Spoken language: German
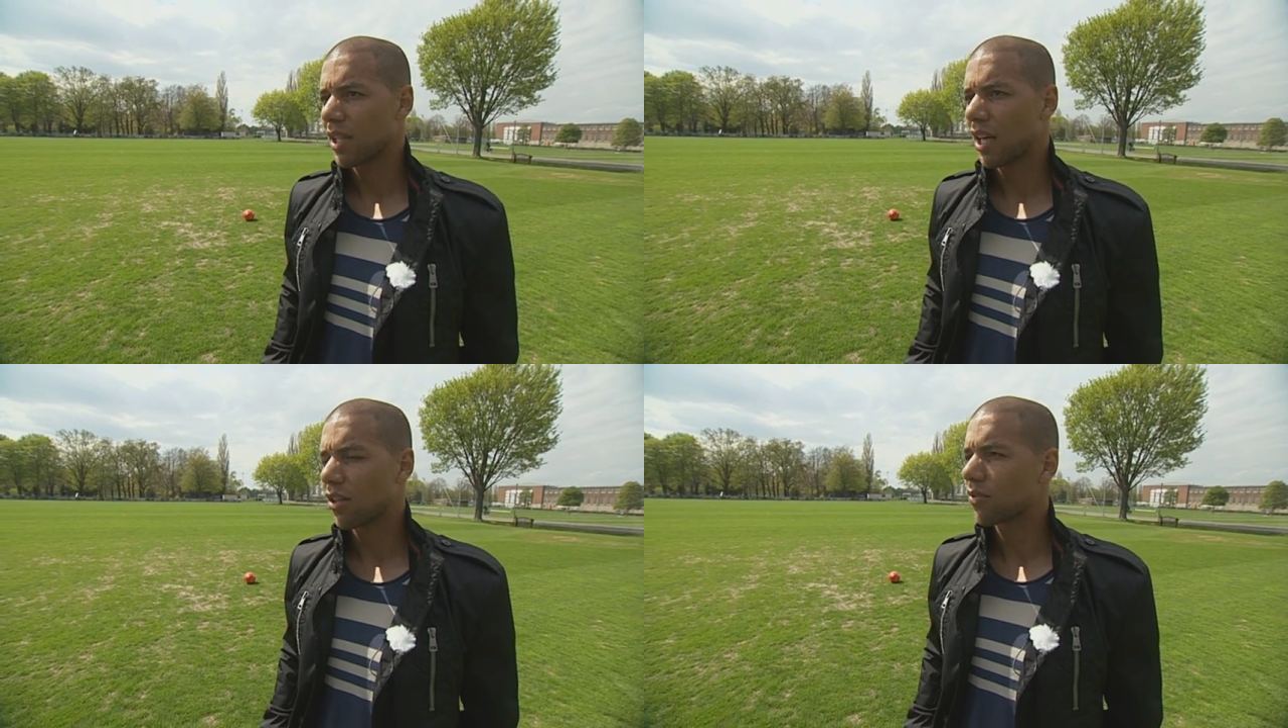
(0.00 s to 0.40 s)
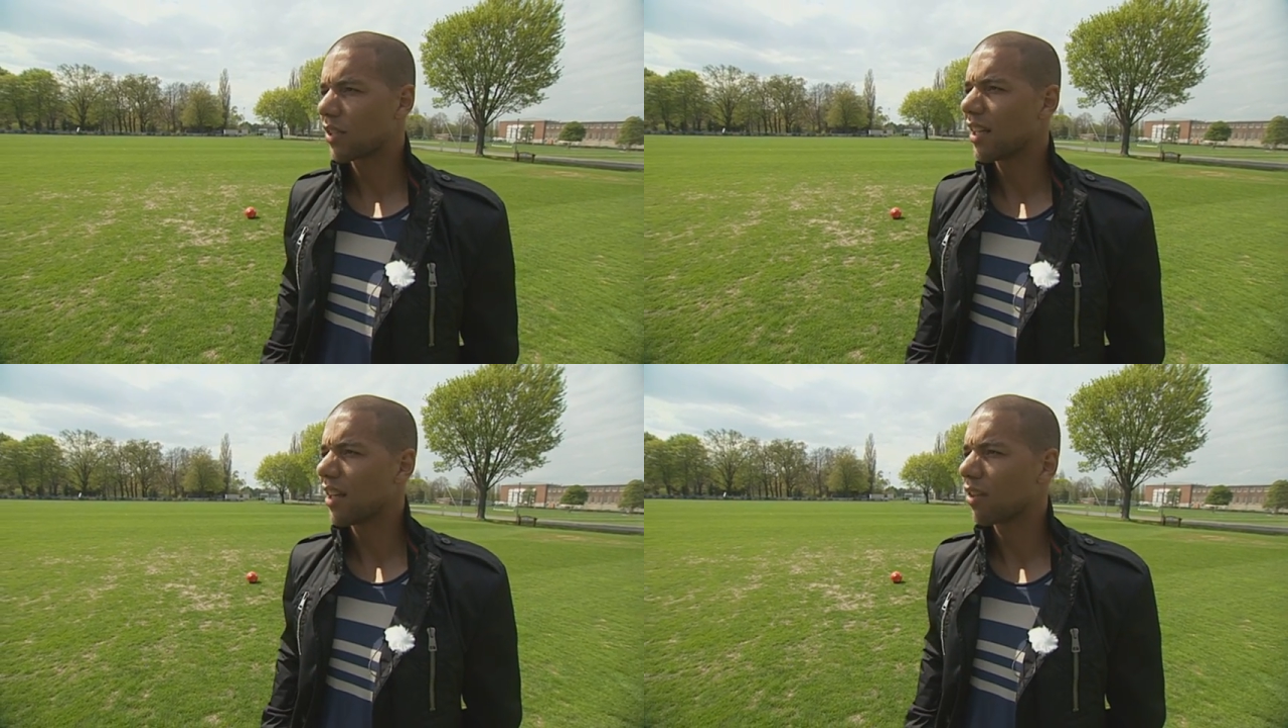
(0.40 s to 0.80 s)
hat auf
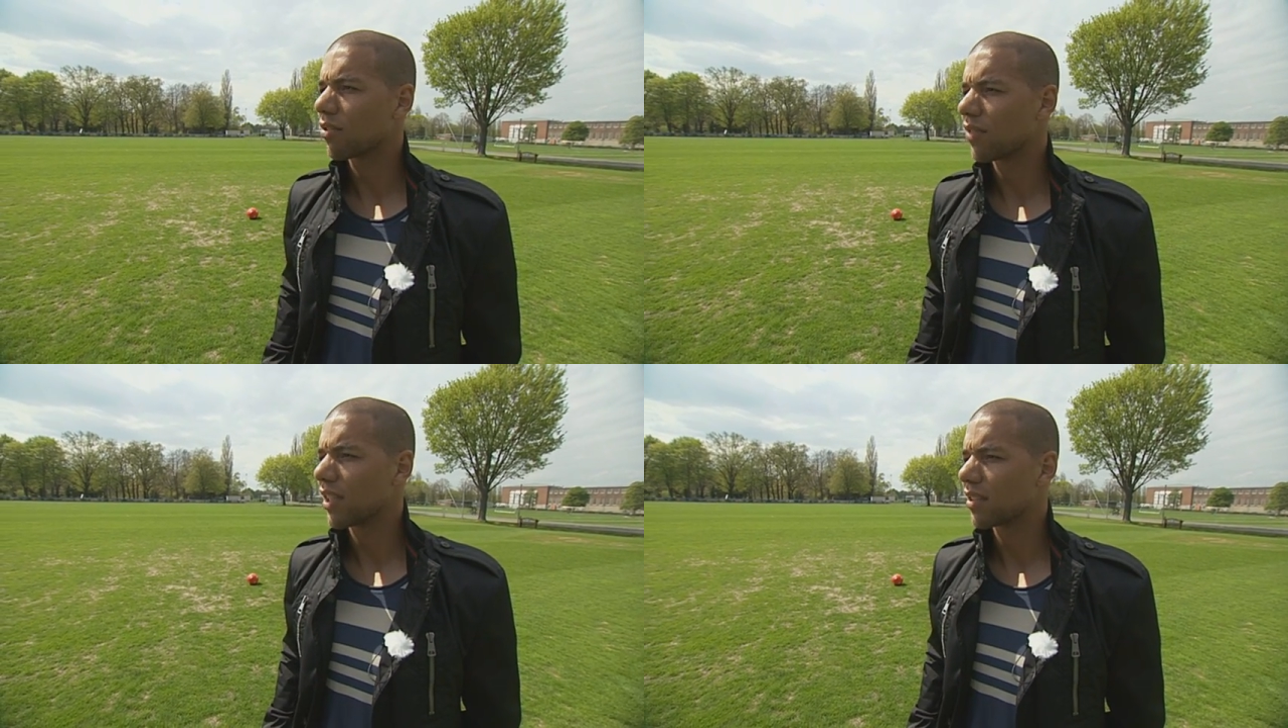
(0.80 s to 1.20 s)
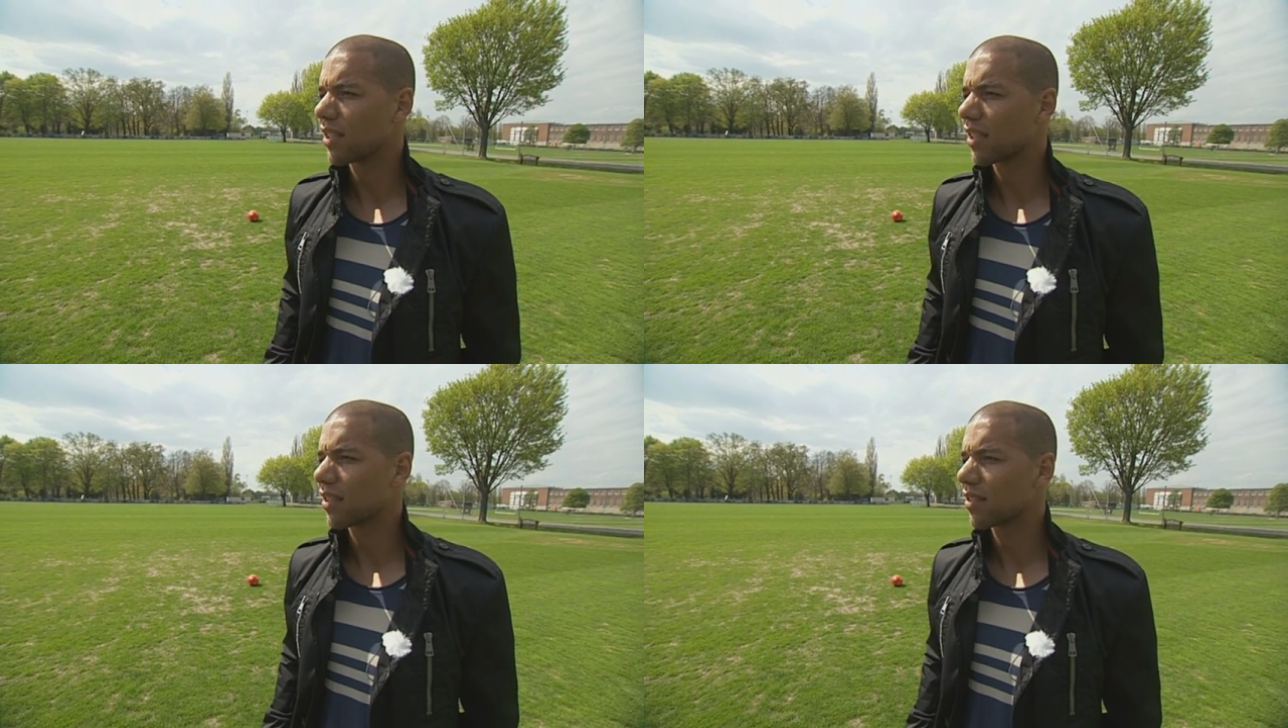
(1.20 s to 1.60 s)
seine Art und Weise,
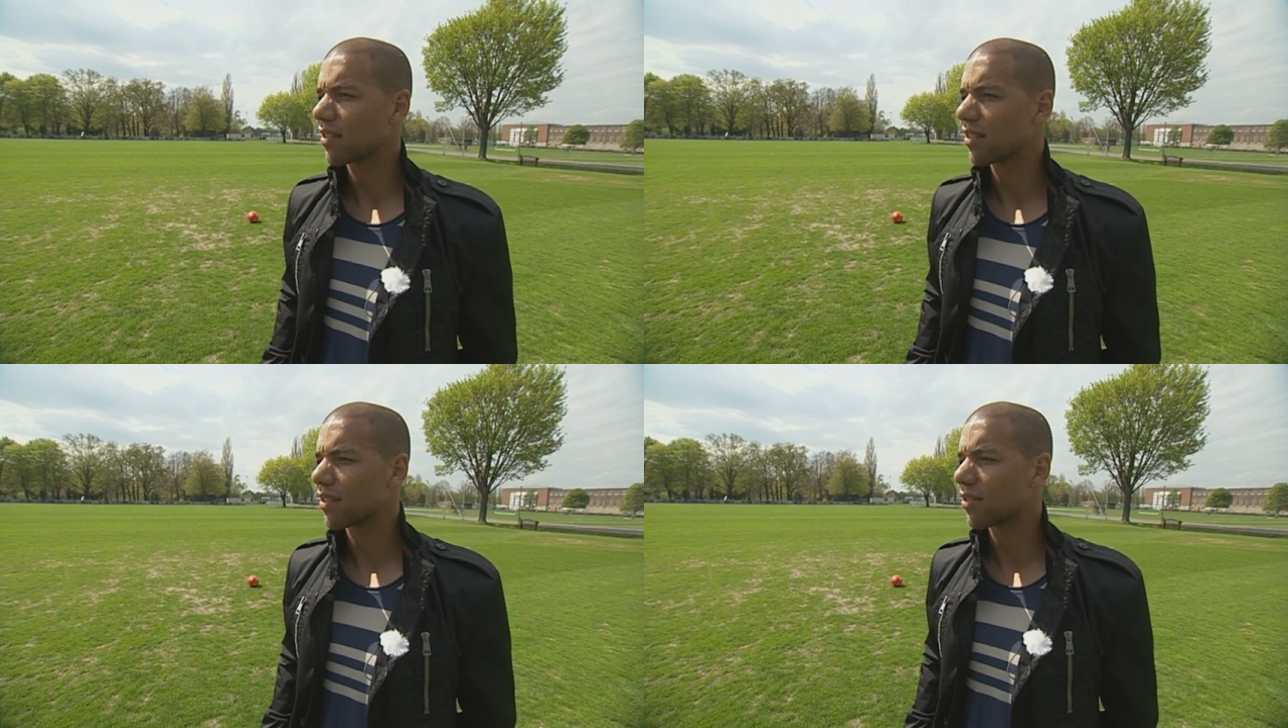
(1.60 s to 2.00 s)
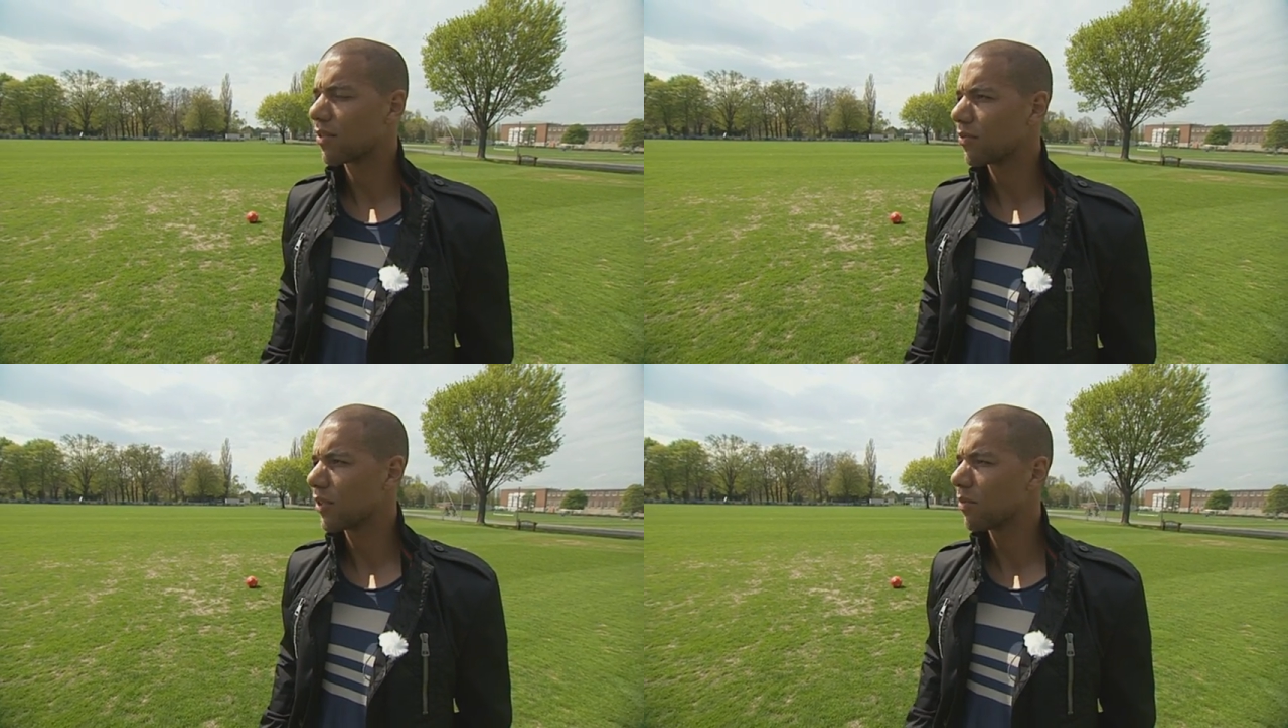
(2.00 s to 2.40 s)
denke ich, äh,
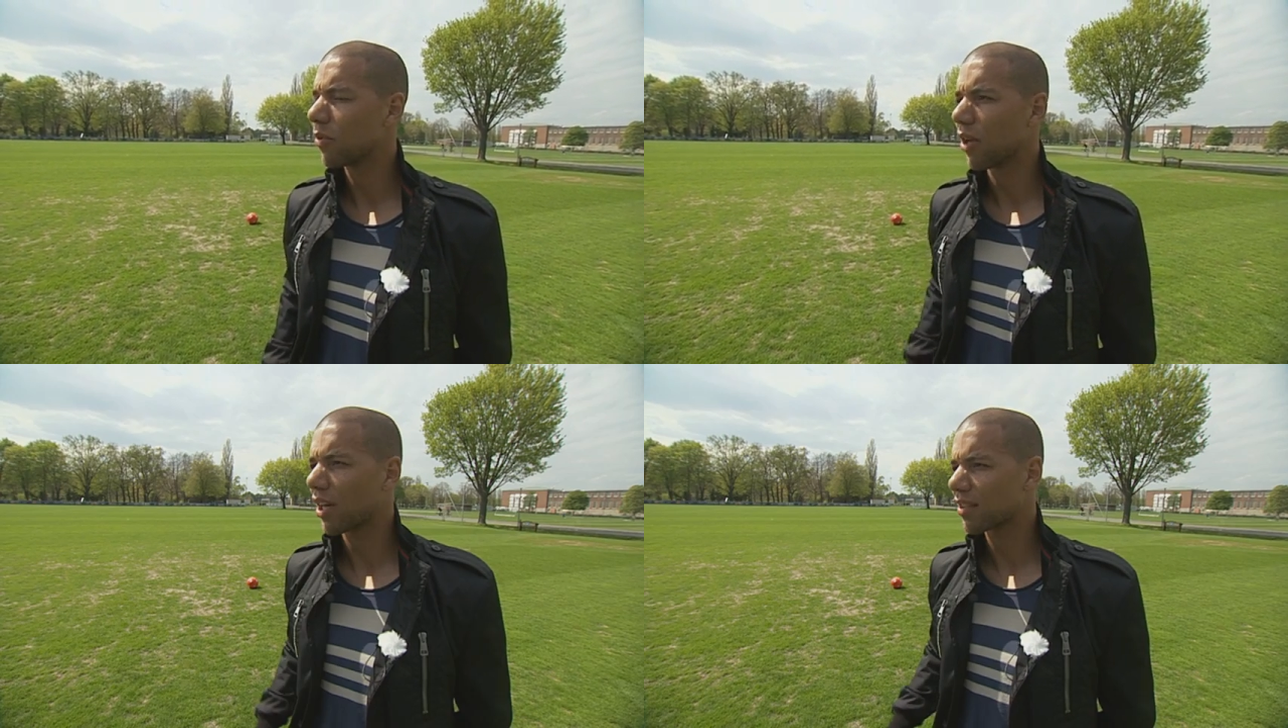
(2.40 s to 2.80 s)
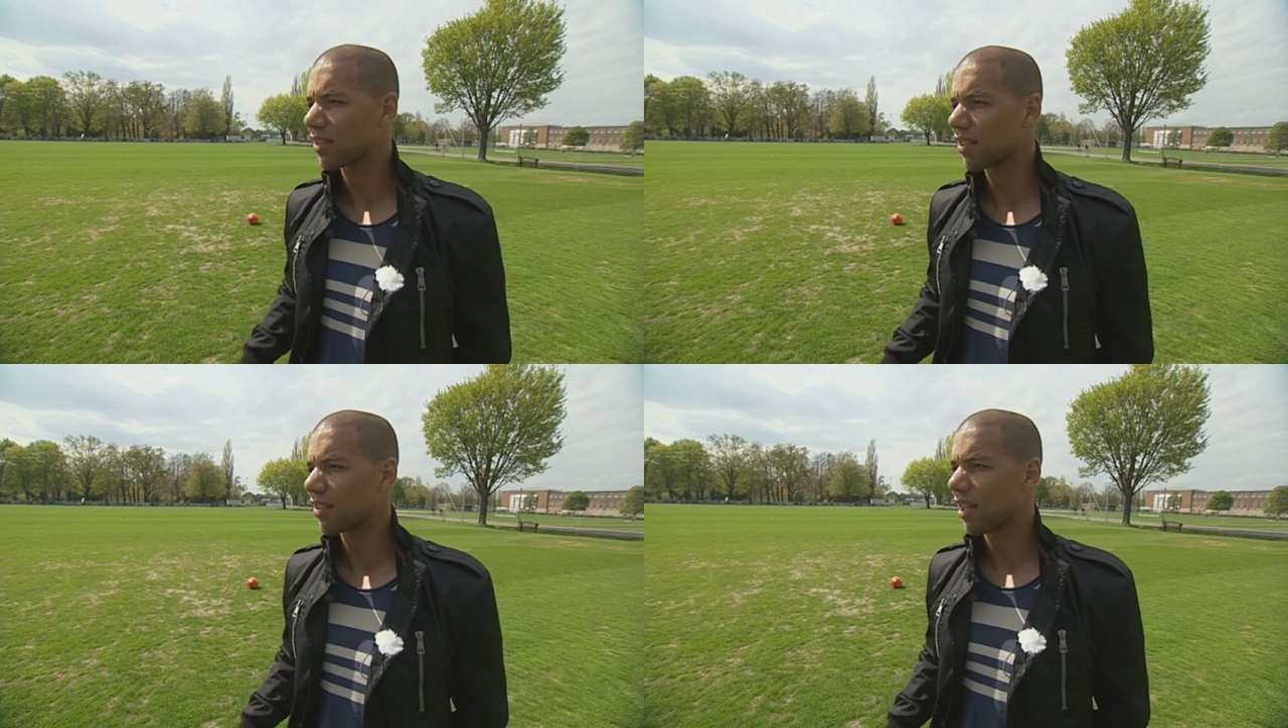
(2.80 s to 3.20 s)
viel polarisiert.